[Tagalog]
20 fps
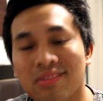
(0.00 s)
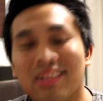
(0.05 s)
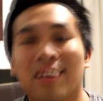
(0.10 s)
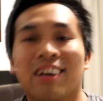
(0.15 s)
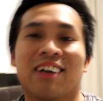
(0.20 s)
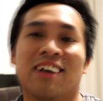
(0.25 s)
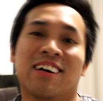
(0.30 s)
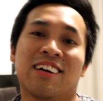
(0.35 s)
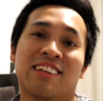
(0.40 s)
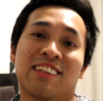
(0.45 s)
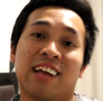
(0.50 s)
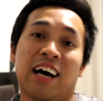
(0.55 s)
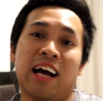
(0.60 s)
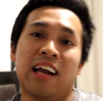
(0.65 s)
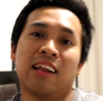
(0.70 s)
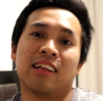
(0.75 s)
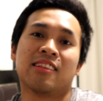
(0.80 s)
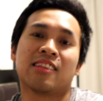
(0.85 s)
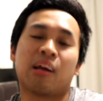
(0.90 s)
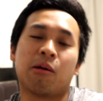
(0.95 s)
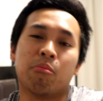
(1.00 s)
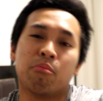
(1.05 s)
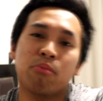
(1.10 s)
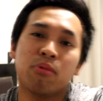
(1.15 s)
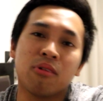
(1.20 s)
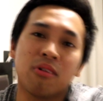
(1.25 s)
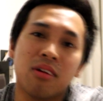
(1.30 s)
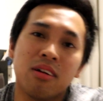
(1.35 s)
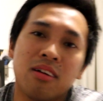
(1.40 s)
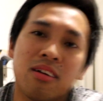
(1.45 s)
Ah, naalam
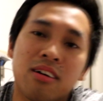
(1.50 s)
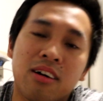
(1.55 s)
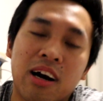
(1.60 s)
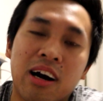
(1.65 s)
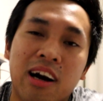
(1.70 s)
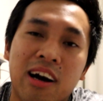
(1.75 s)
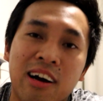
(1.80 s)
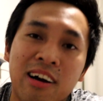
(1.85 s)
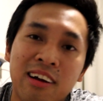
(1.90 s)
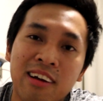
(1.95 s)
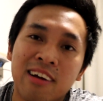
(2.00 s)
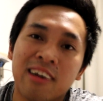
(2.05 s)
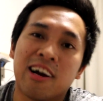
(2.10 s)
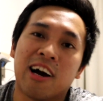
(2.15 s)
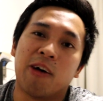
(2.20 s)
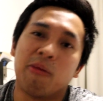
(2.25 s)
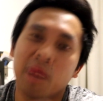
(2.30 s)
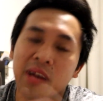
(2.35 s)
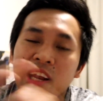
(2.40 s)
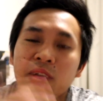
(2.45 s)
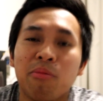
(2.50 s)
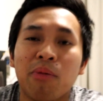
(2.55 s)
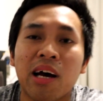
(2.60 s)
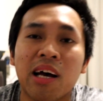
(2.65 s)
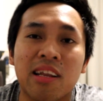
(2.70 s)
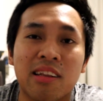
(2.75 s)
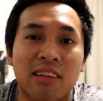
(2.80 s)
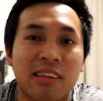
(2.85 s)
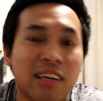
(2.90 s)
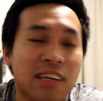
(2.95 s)
tampol. Ah, aman
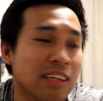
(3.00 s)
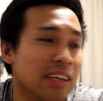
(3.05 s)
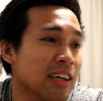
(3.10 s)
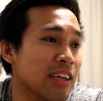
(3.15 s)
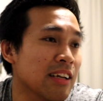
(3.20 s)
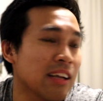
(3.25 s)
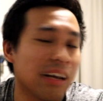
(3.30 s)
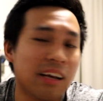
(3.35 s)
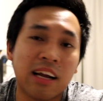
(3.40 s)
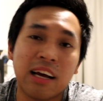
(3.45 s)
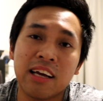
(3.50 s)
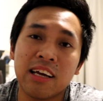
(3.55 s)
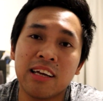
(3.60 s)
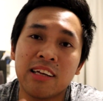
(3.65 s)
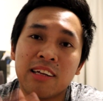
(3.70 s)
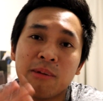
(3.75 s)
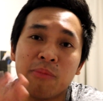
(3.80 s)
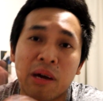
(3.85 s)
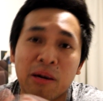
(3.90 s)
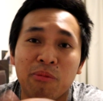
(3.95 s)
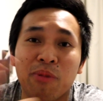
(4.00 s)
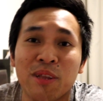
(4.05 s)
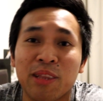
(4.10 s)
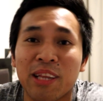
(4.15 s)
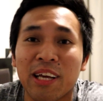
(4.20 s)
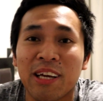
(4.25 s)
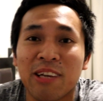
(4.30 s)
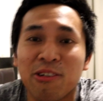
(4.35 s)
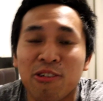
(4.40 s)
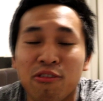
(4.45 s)
labat. Kanya naray
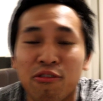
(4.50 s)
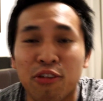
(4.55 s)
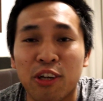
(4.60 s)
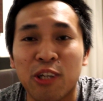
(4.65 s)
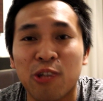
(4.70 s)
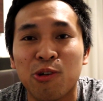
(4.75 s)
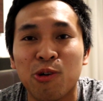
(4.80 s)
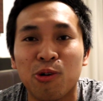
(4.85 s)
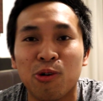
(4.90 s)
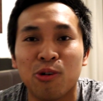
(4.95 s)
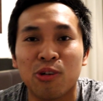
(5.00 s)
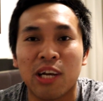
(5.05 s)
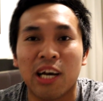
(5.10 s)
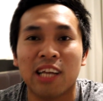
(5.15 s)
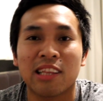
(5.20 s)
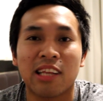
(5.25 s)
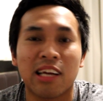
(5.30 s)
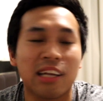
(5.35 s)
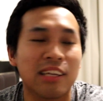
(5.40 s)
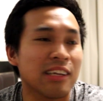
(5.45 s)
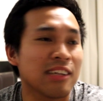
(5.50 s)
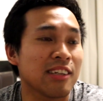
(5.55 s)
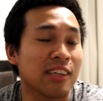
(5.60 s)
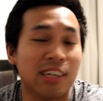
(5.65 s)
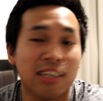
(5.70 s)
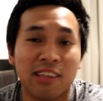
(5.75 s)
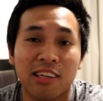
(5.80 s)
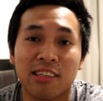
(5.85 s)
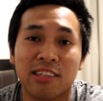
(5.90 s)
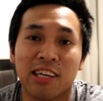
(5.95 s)
nababantayan yung video nata niya si
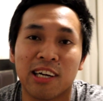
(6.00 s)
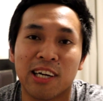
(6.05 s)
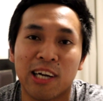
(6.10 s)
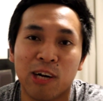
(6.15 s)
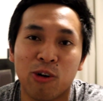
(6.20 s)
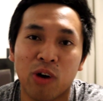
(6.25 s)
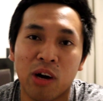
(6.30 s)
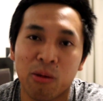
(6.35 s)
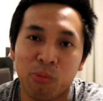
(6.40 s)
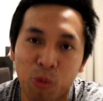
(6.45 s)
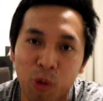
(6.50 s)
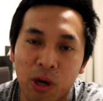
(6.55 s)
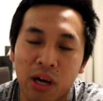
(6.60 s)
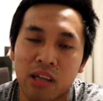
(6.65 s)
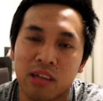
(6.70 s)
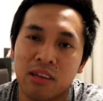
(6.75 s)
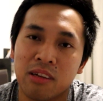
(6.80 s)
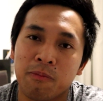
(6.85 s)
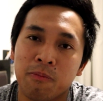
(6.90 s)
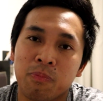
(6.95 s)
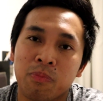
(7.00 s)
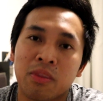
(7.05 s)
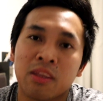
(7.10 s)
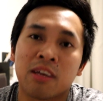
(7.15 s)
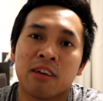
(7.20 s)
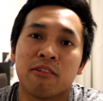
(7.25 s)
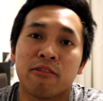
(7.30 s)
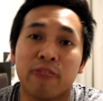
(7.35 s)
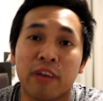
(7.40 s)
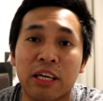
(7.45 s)
kaday sang kagwapuan.
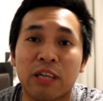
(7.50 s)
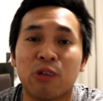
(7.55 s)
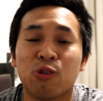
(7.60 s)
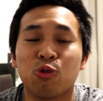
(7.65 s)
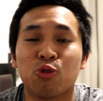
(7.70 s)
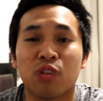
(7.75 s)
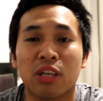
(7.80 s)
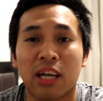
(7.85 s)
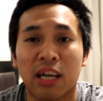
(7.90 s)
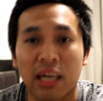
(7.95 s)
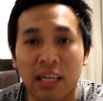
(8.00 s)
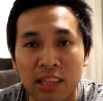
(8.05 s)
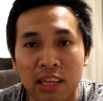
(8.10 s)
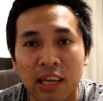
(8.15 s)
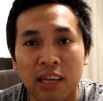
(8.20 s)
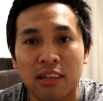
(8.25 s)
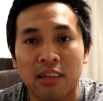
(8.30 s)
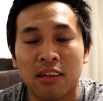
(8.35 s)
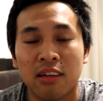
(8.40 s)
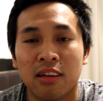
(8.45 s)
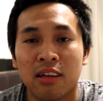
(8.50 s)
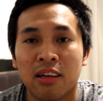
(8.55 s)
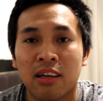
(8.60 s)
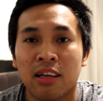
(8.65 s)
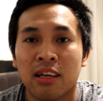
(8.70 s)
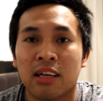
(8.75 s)
Fake news siratan.